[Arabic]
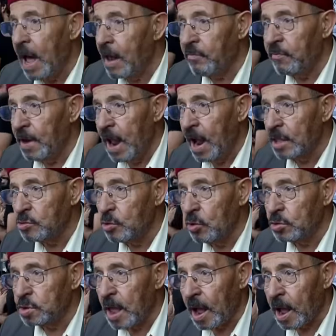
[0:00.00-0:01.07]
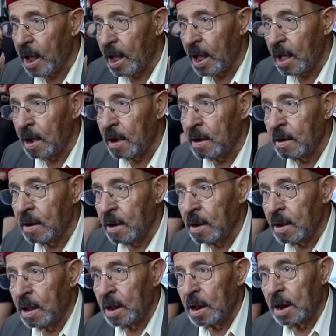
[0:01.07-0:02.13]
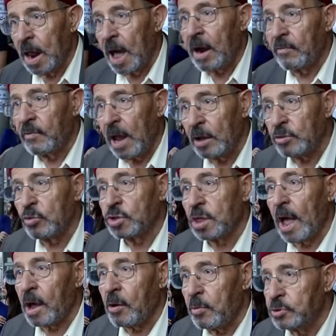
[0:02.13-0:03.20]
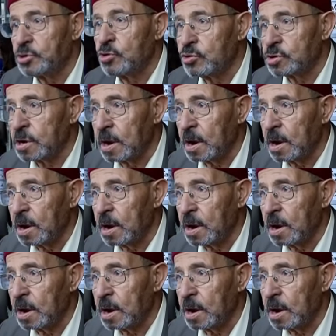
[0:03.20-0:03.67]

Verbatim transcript: نعرف اللي عنده تاخر نعرف اللي عنده تاخر وبشوش